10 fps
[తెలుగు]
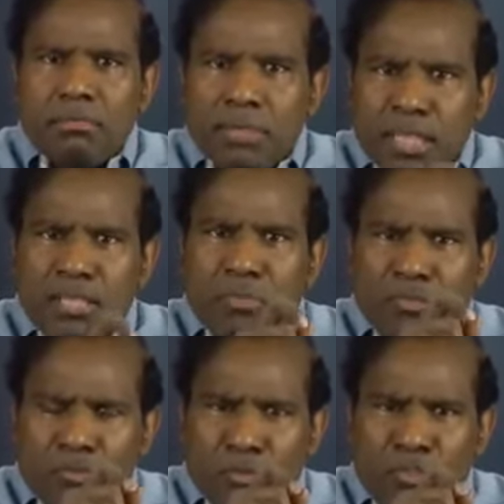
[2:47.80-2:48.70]
మీరు ఇది
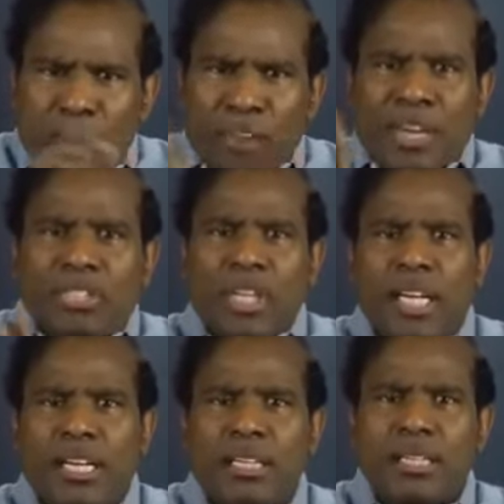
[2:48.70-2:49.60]
ఫార్వర్డ్
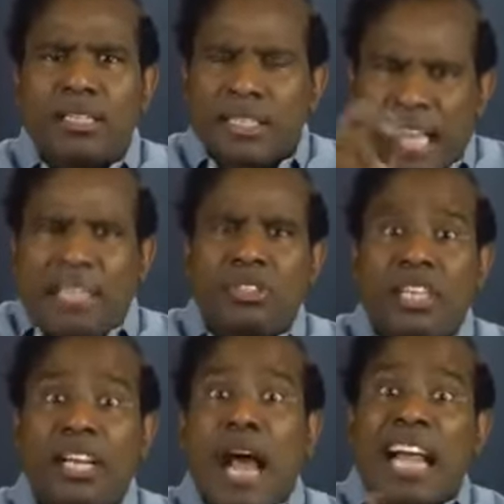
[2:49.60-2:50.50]
చేయండి సైన్
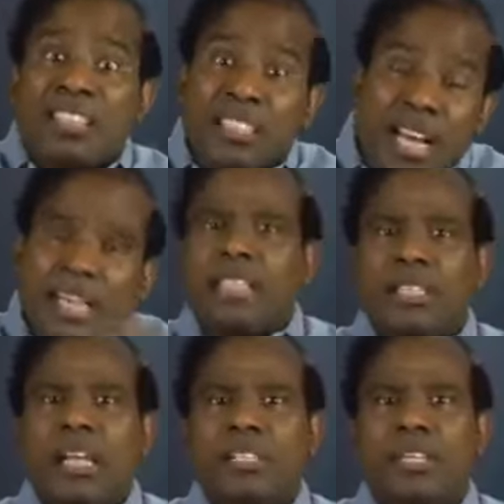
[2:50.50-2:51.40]
చేయండి అందరికీ
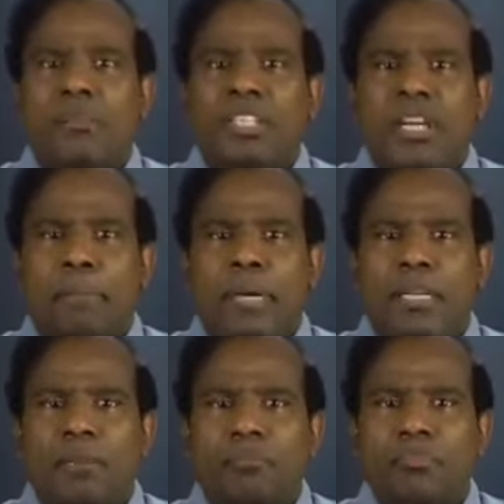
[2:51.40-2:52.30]
సైన్ చేయమని
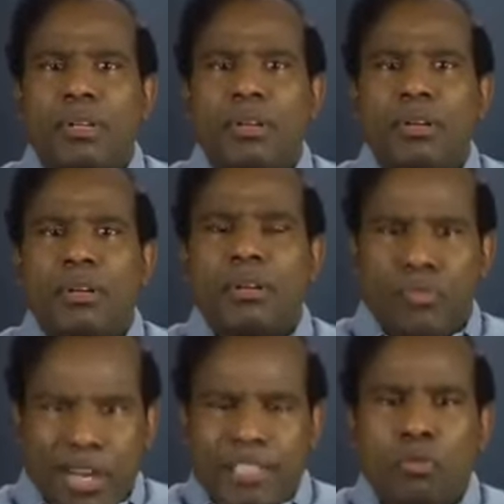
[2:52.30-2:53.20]
చెప్పండి
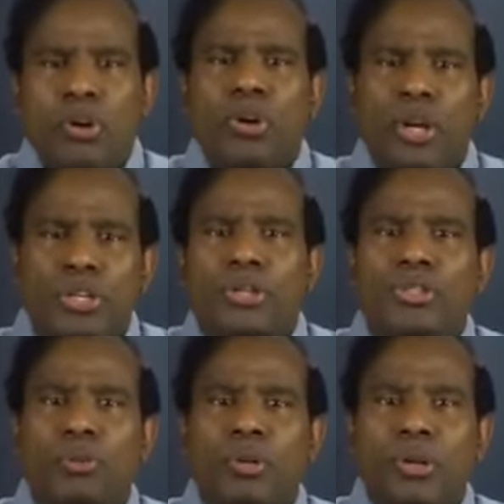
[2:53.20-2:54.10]
ఫేస్బుక్లో
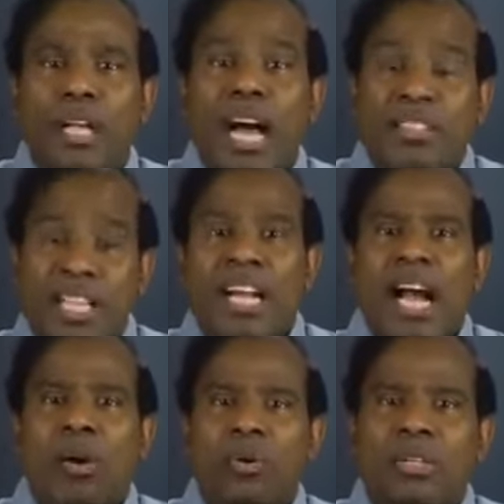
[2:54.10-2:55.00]
యూట్యూబ్లోని
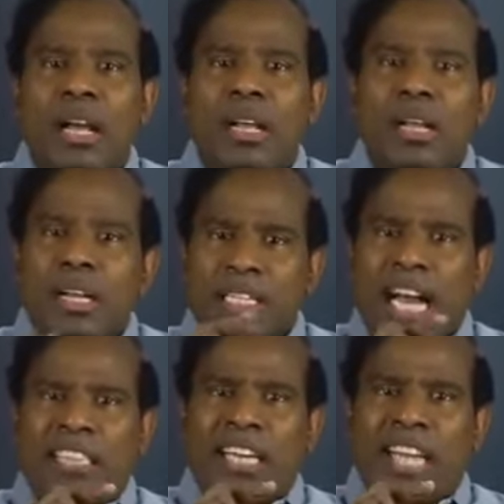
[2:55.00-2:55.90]
అంతేకాకుండా
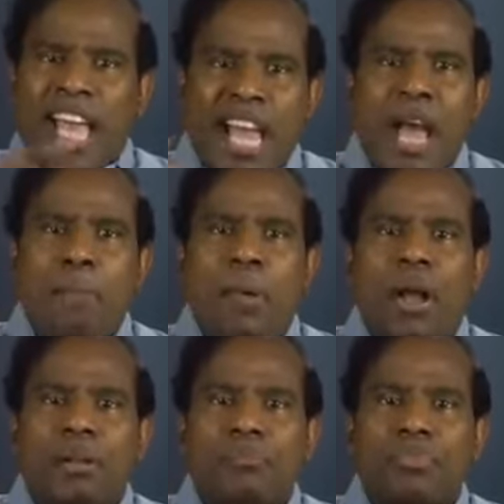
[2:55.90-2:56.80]
డాక్టర్ కేఏ
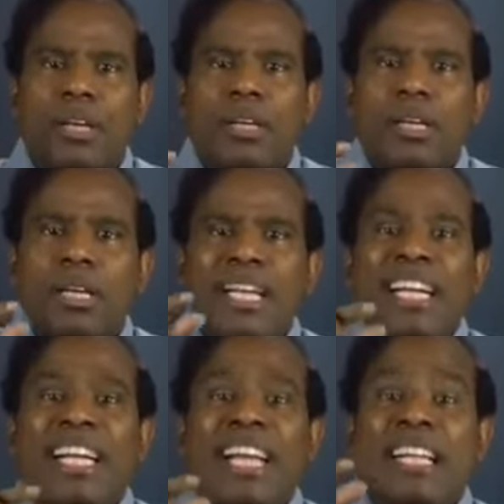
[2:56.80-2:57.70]
పాల్
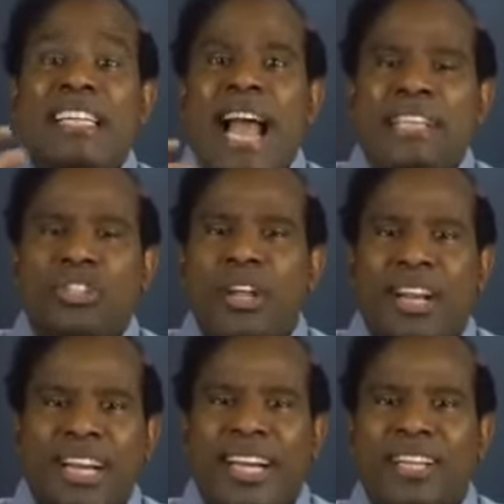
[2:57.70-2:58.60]
ఇండియన్
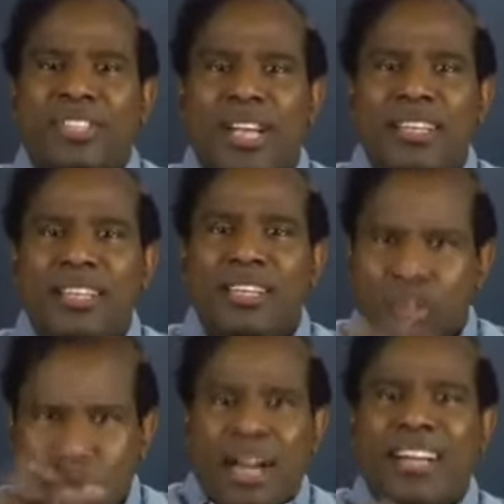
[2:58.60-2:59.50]
నేషనల్ లీడర్స్ అని
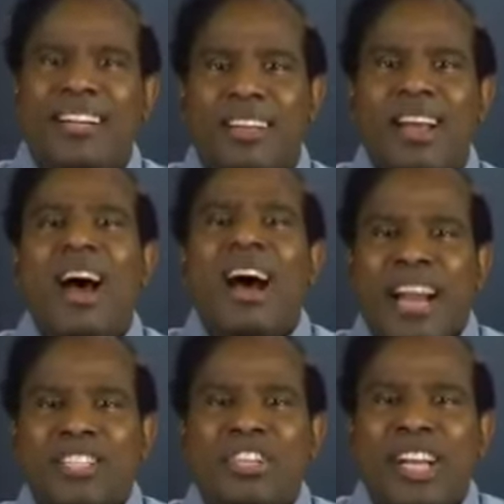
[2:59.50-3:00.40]
చూడండి ఆ
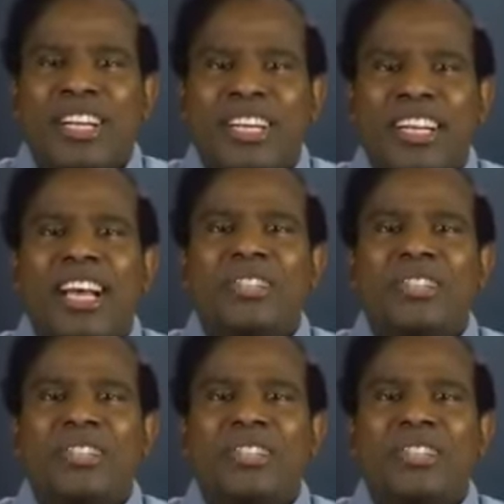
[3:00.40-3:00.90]
రాజశేఖర రెడ్డి గారు